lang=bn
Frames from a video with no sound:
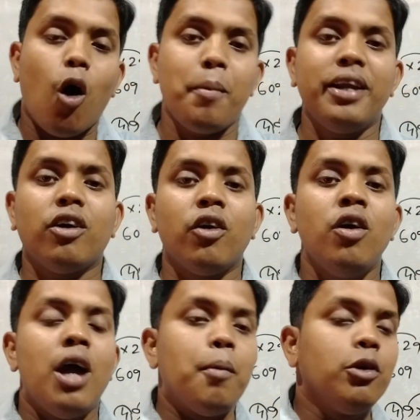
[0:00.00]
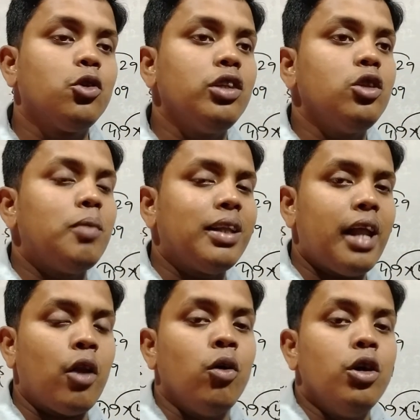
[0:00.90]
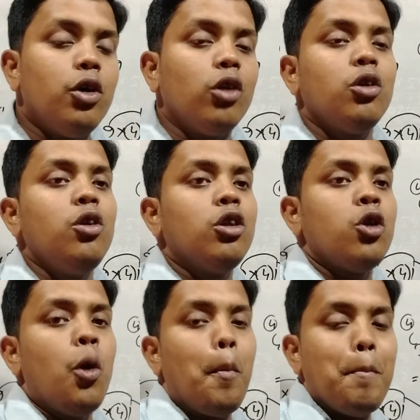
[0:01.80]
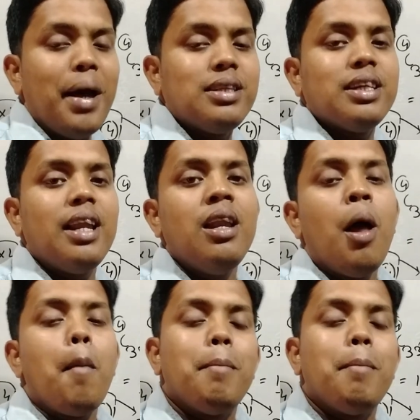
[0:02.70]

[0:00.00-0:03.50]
কমেন্ট করো এবং যদি তোমাদের আরো নতুন নতুন ম্যাজিক্যাল